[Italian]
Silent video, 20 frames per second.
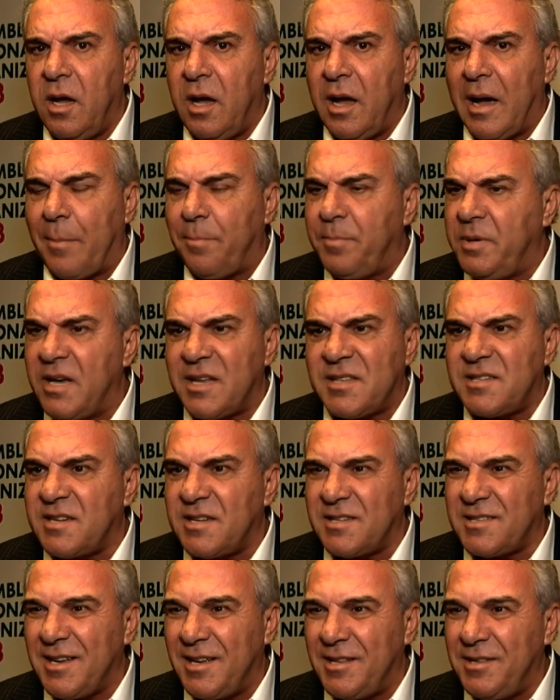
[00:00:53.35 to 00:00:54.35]
a Piazza
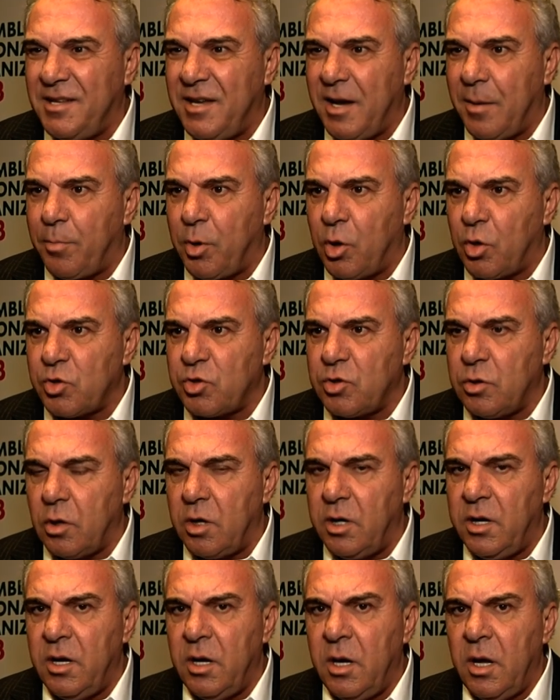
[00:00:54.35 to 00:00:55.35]
Santi
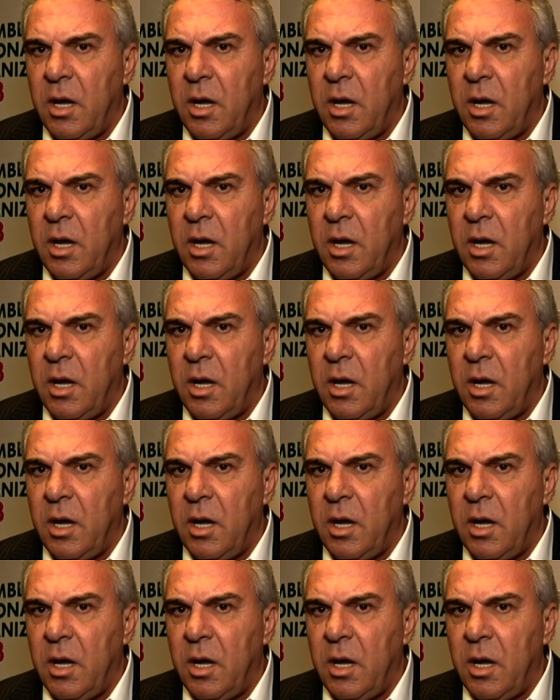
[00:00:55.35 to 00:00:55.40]
Apostoli.